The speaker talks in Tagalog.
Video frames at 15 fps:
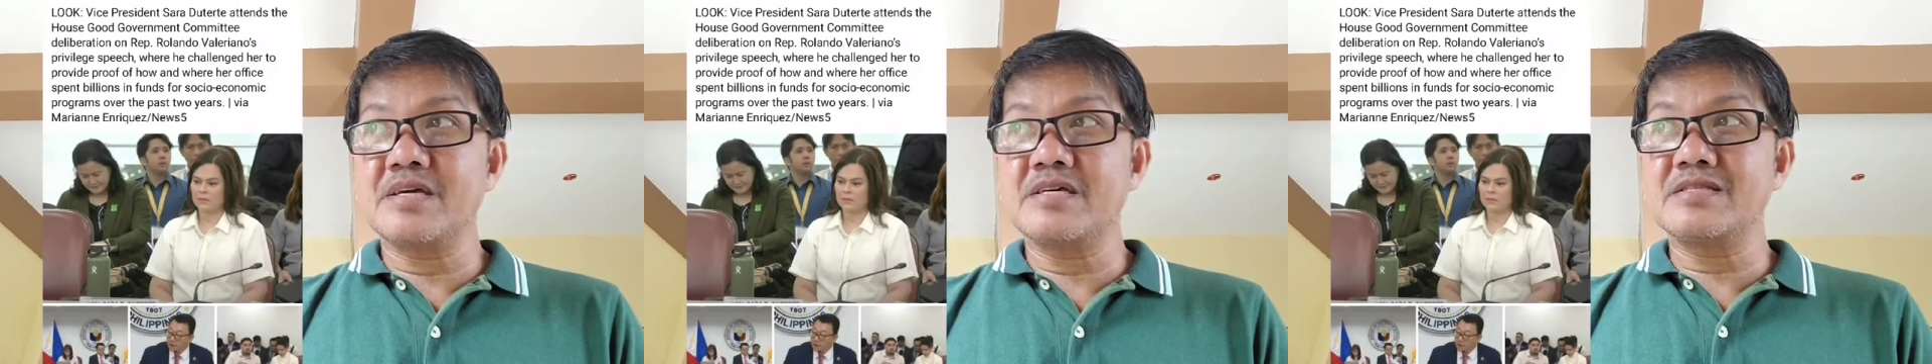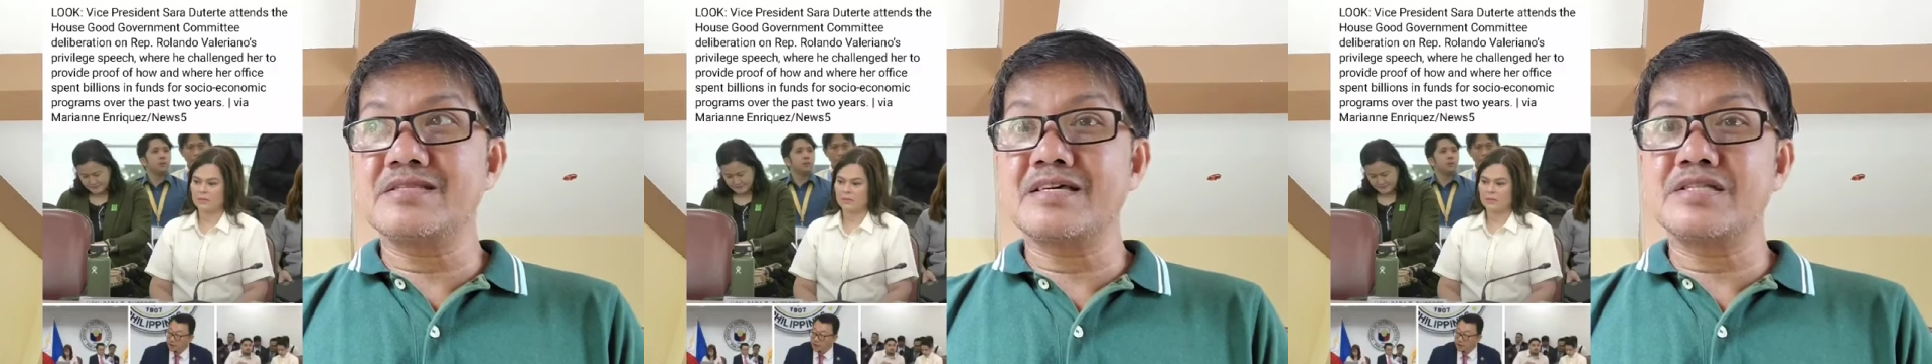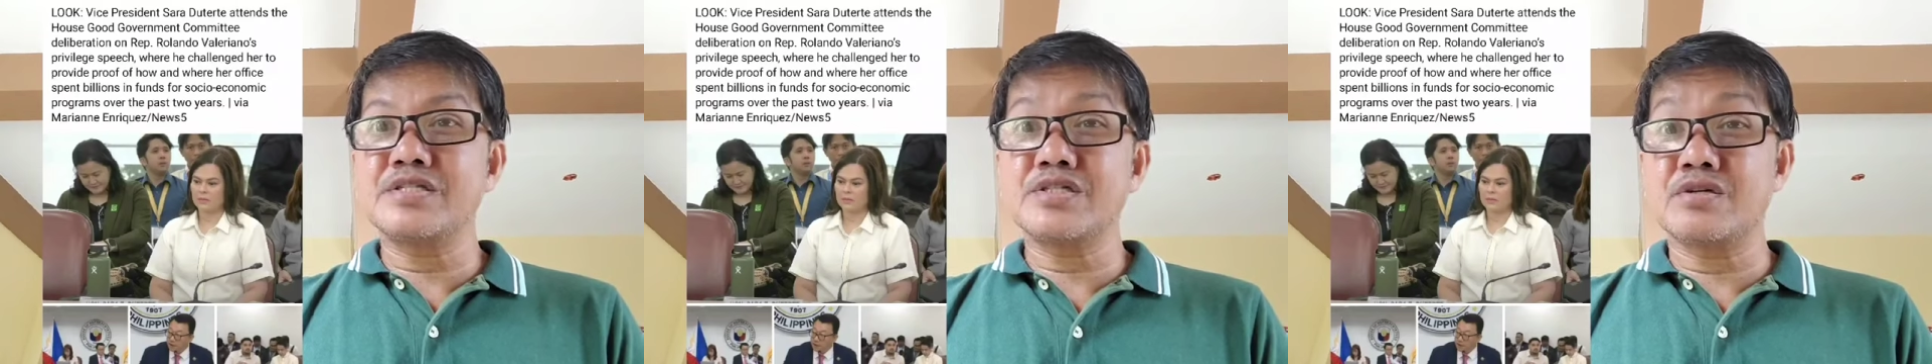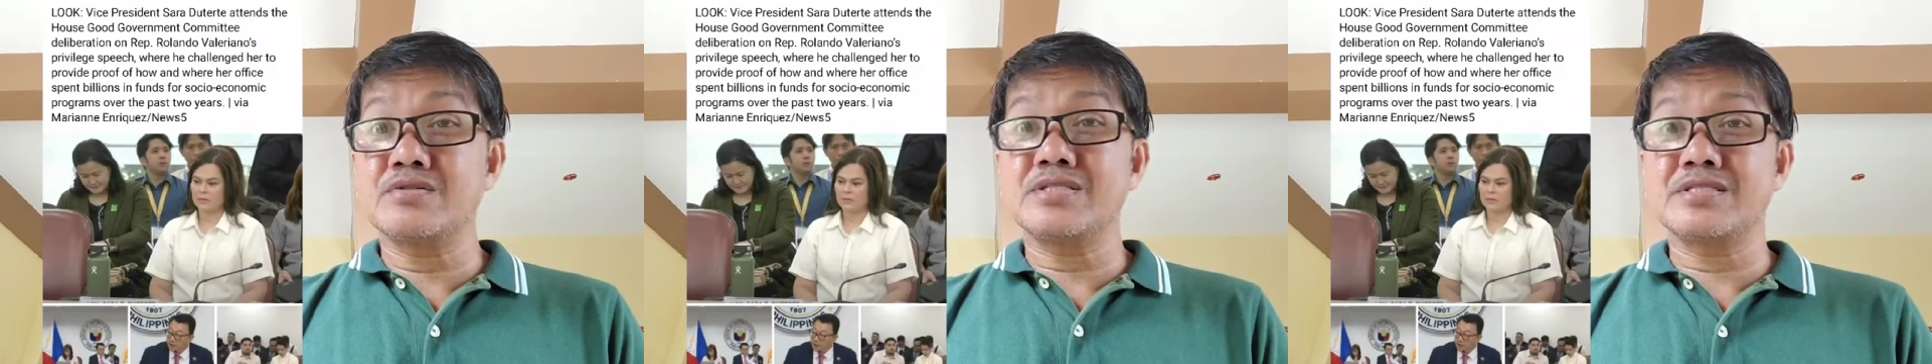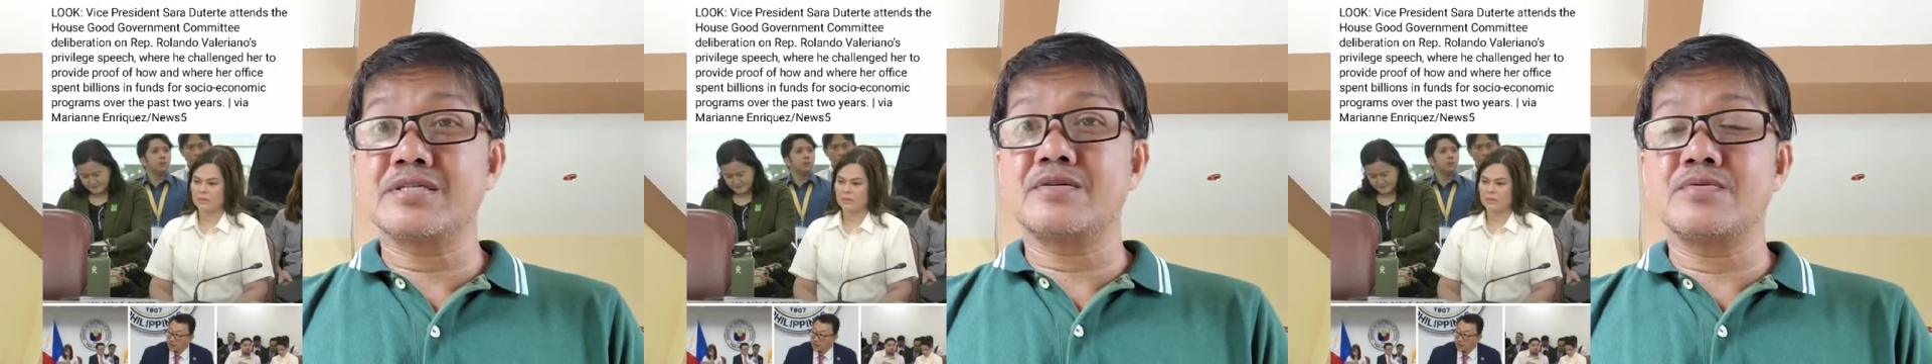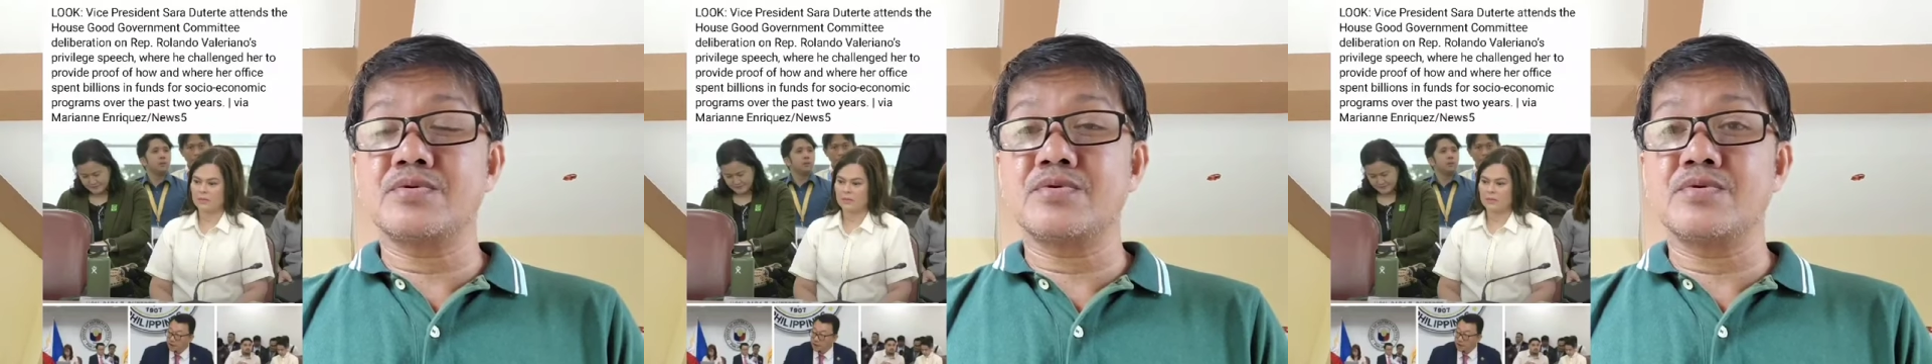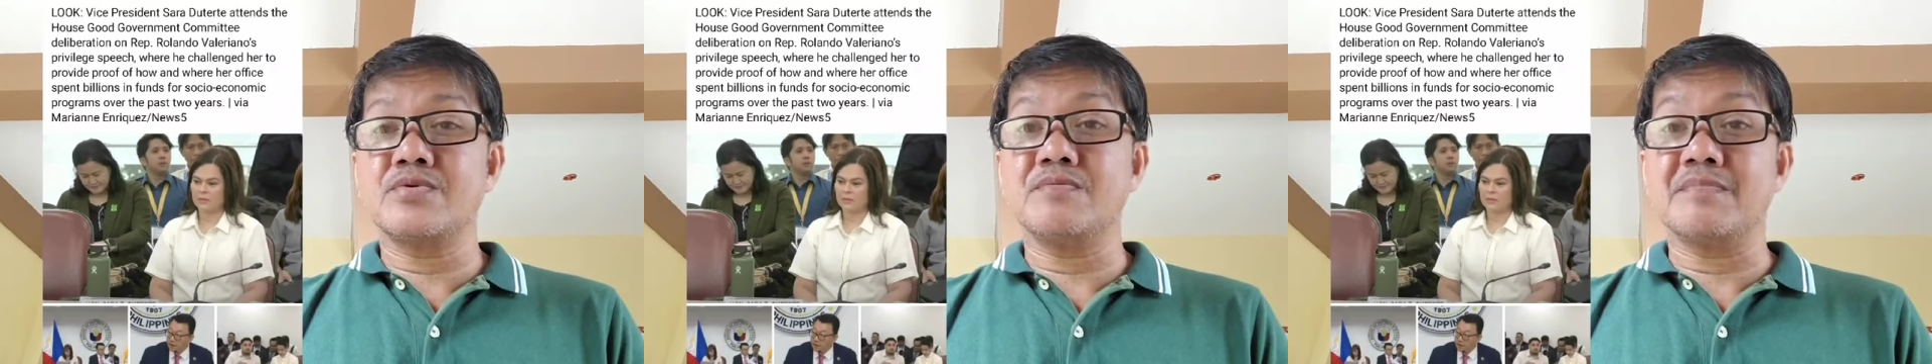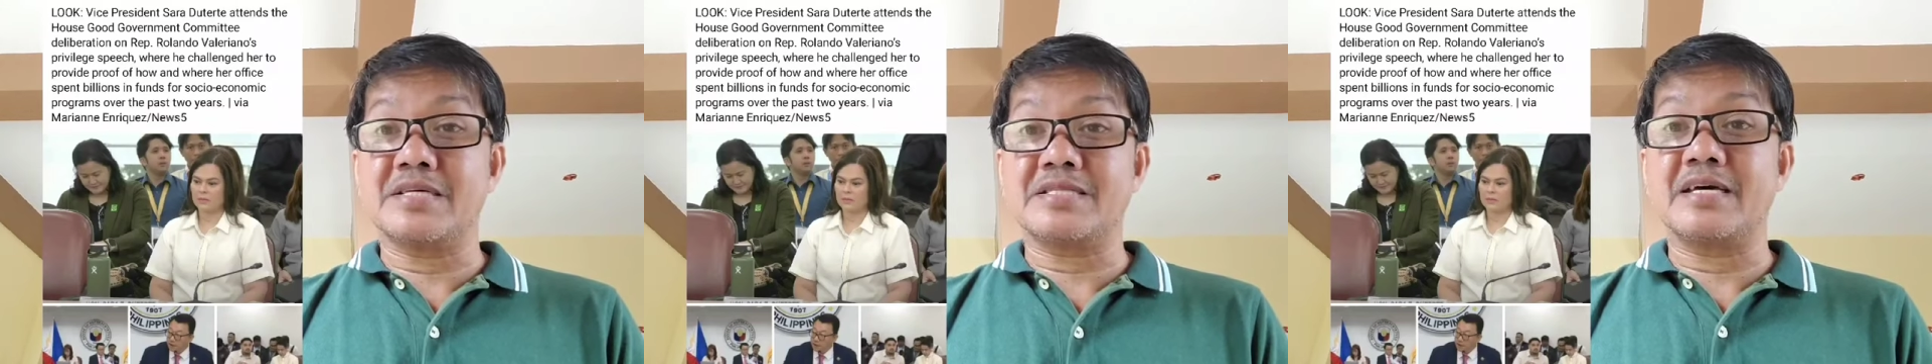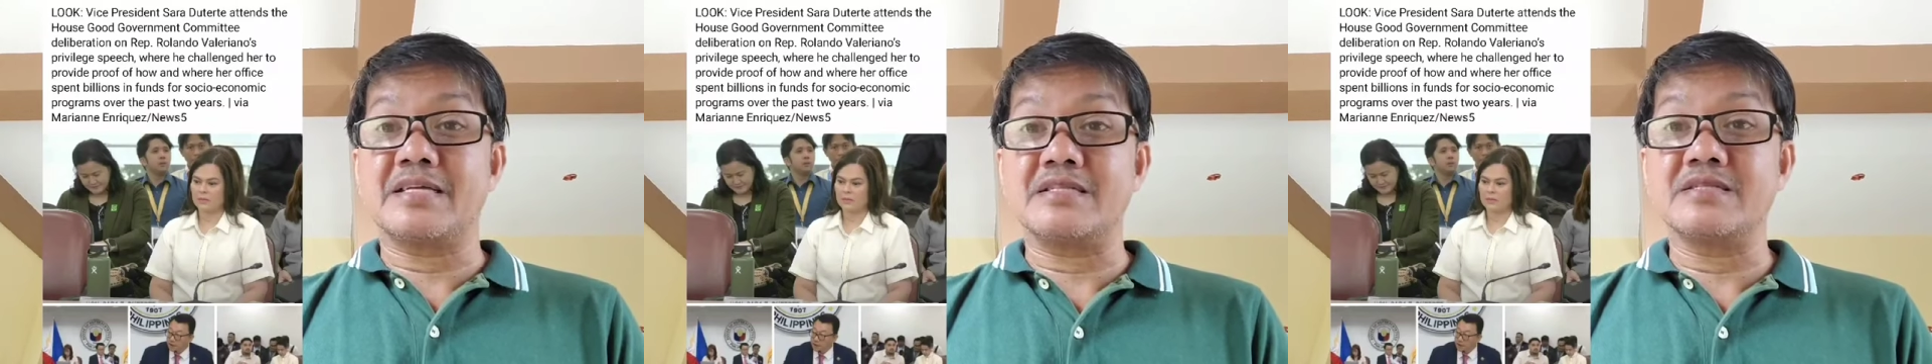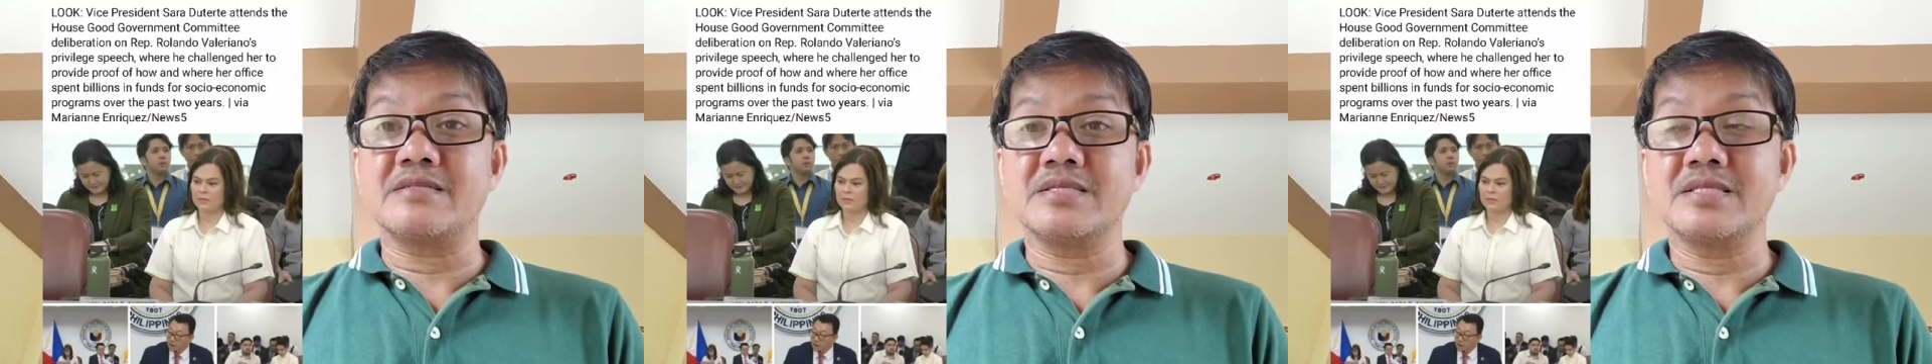intention sigurong
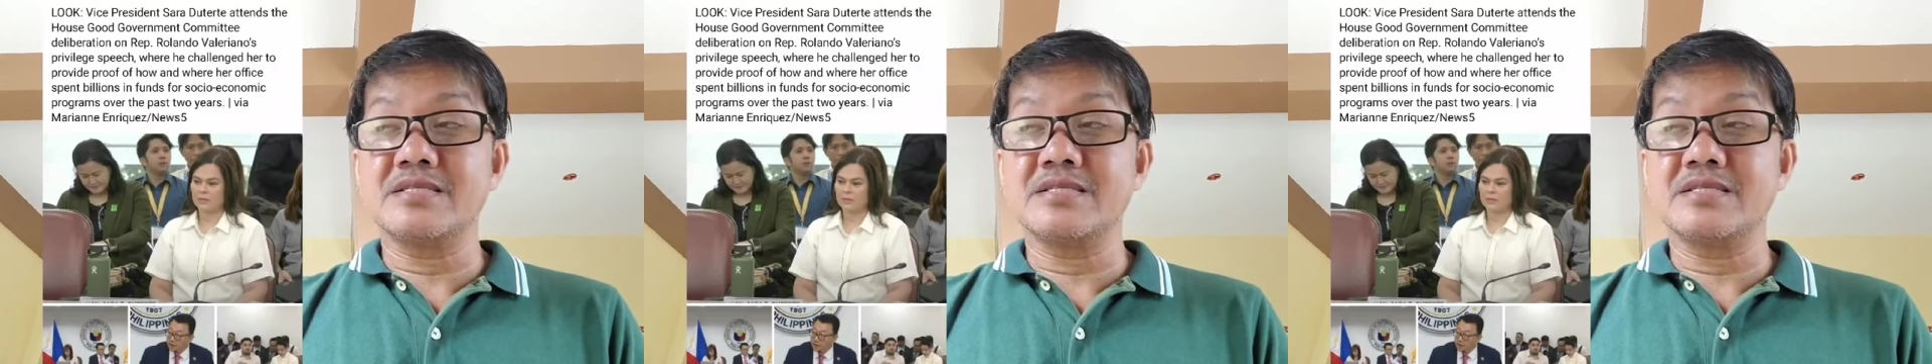umatad.